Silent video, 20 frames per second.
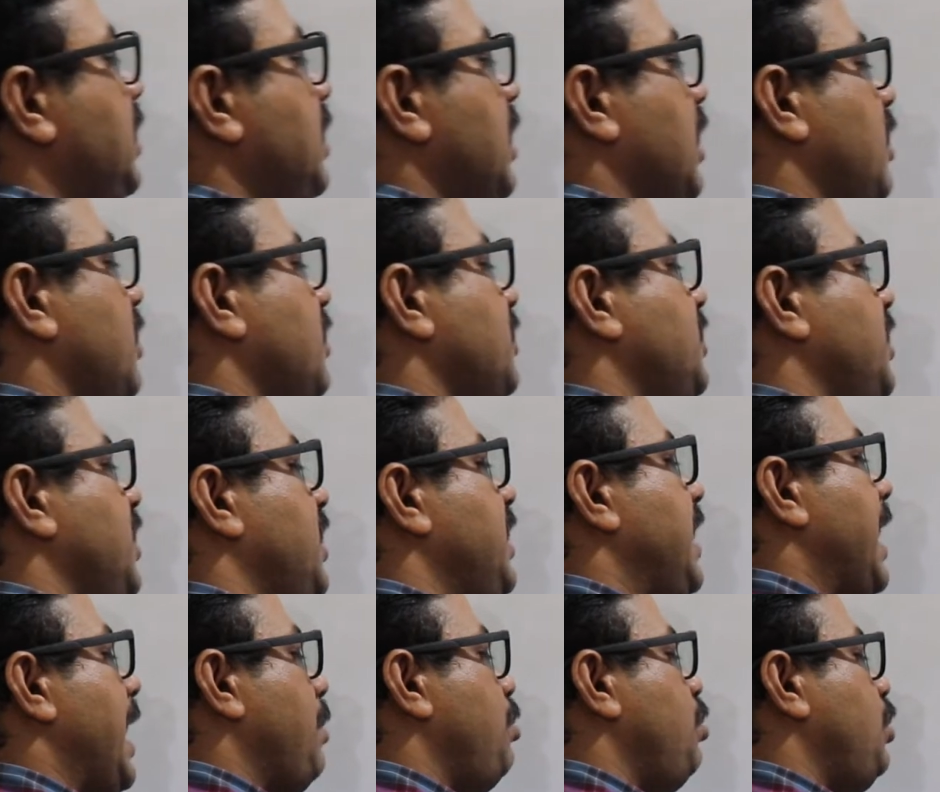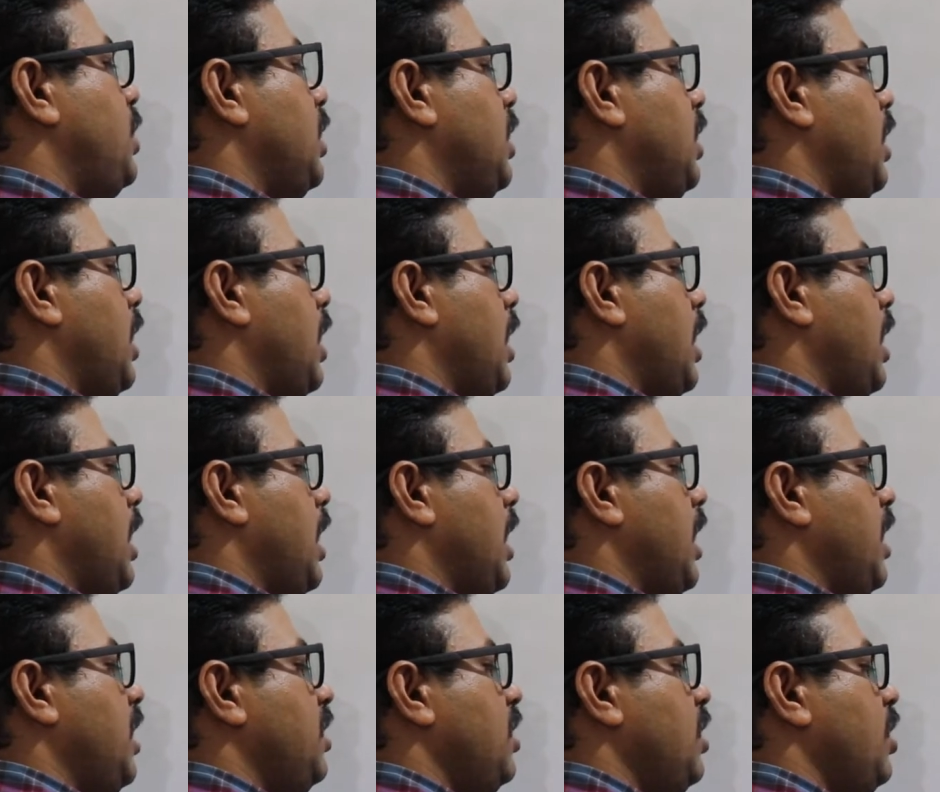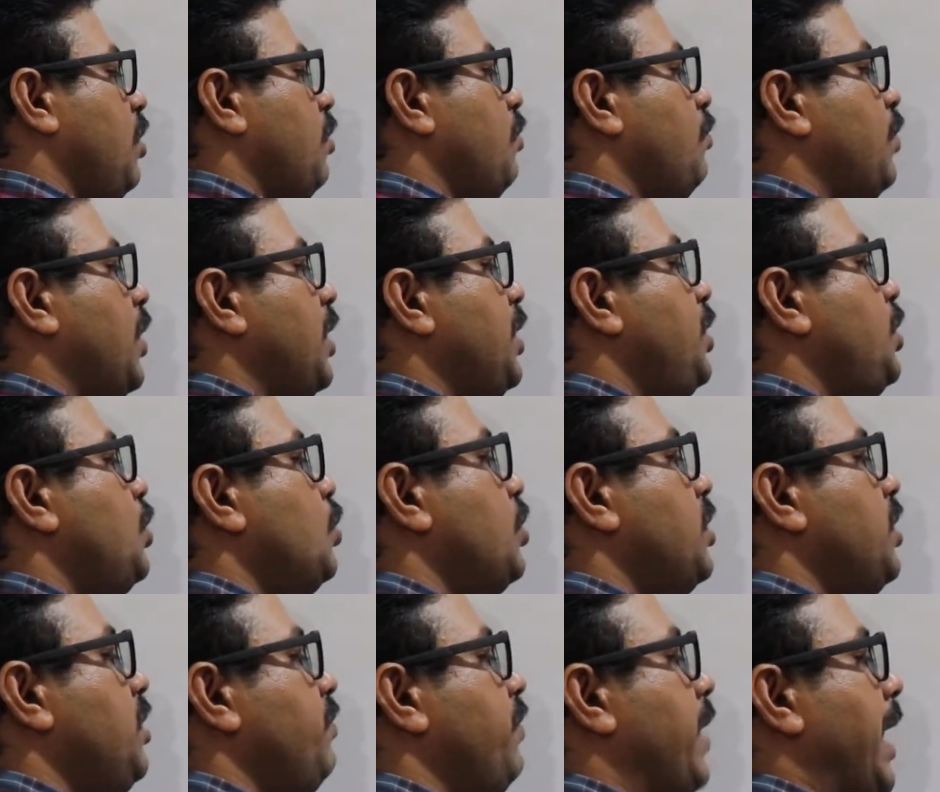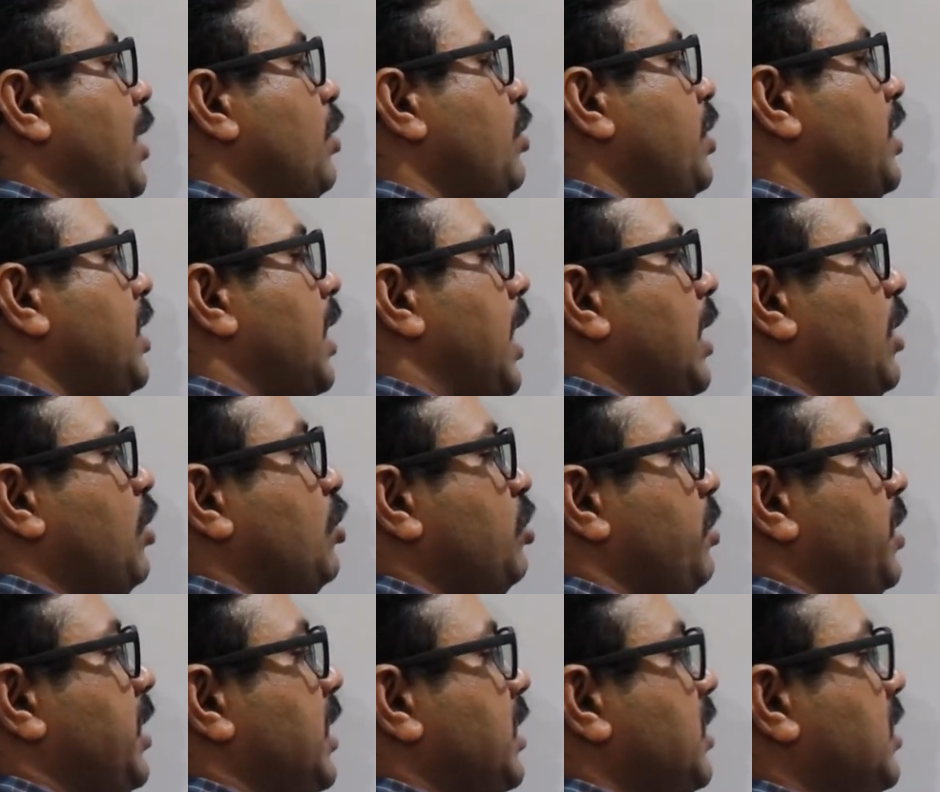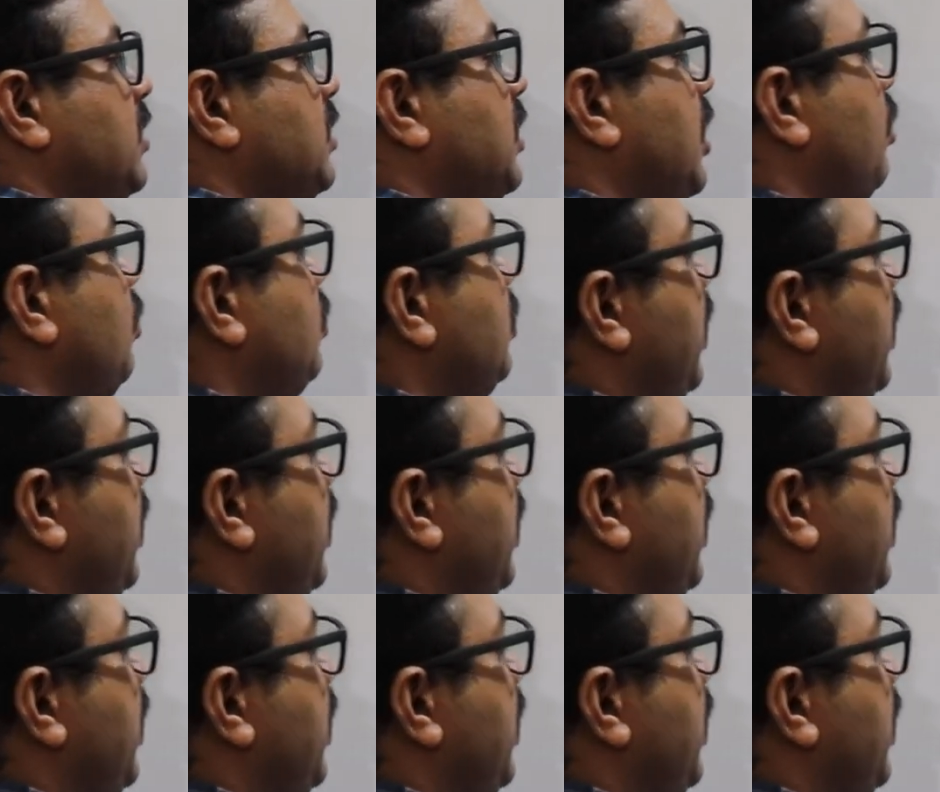कि यहां से कैपिटल आर वन टू की वैल्यू निकाल लो तो बेटा कितना हो